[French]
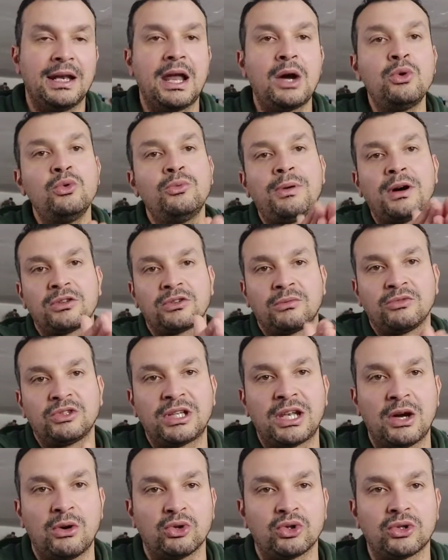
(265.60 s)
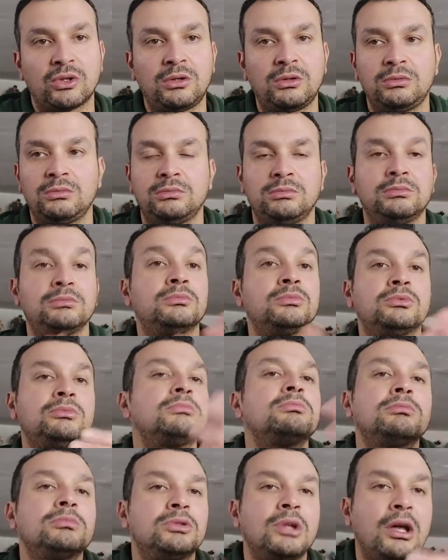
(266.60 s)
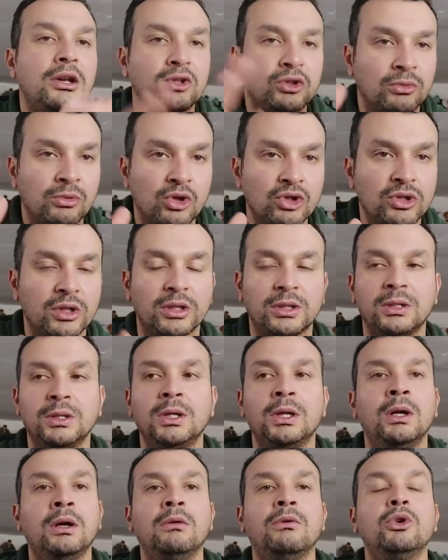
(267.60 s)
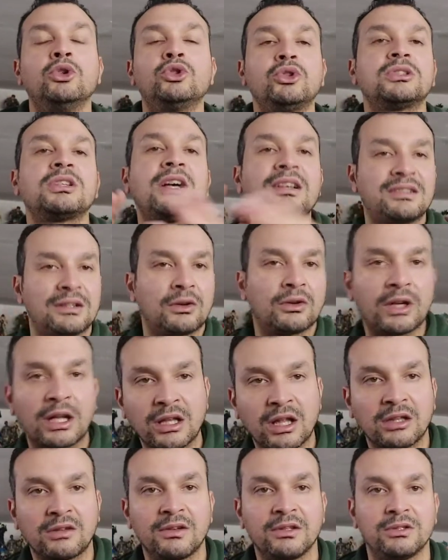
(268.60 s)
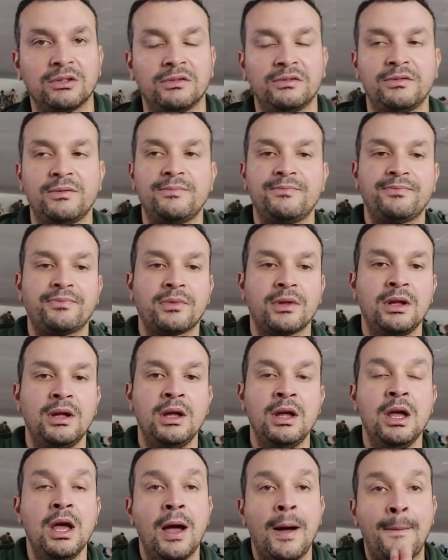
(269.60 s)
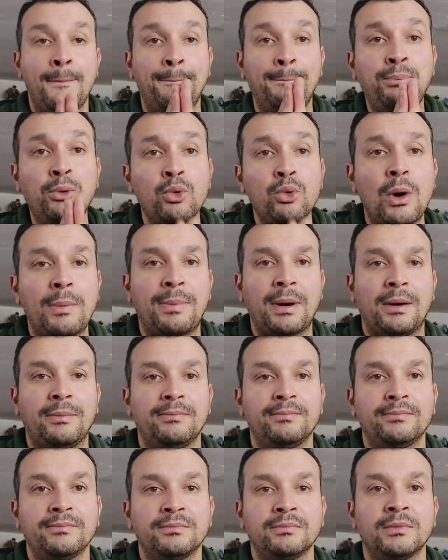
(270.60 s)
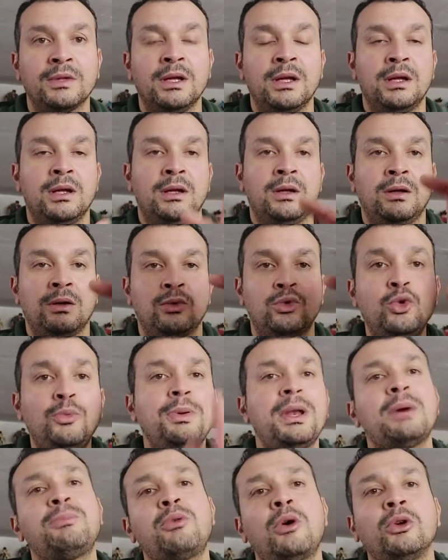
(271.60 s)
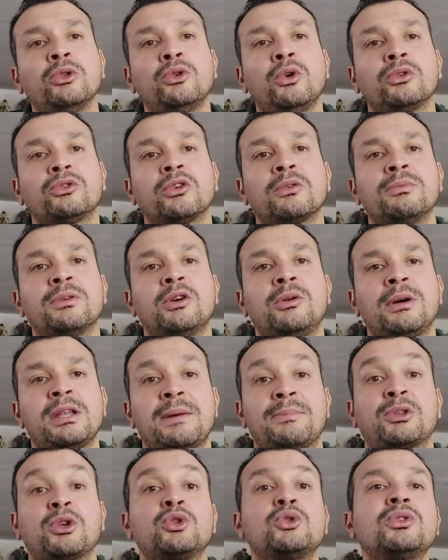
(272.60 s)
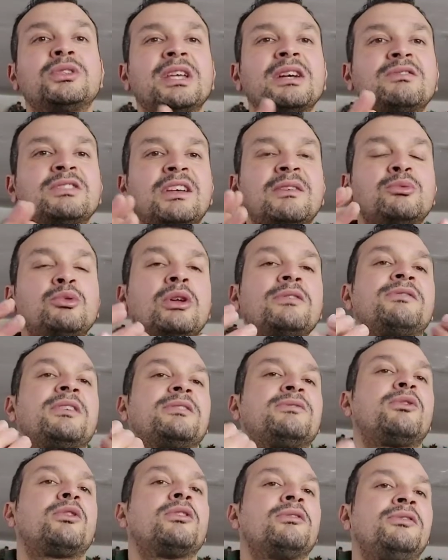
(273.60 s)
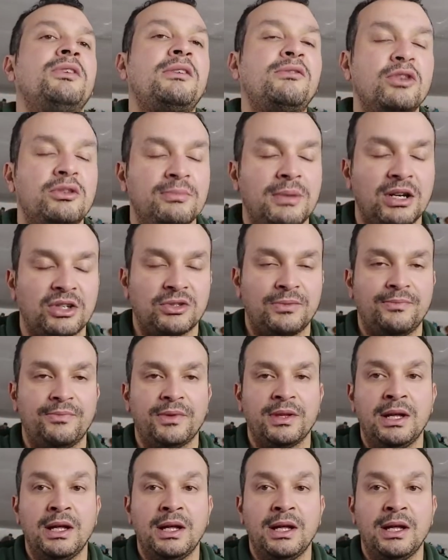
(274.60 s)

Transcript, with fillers: Là où, par exemple, vous allez à Auchan, c'est un exemple que je donne, hein, le jeu sera à 54,99. Pourquoi pas Coupez la part en deux en tant que micro micromania, parce que je sais que vous avez besoin de faire, votre marge.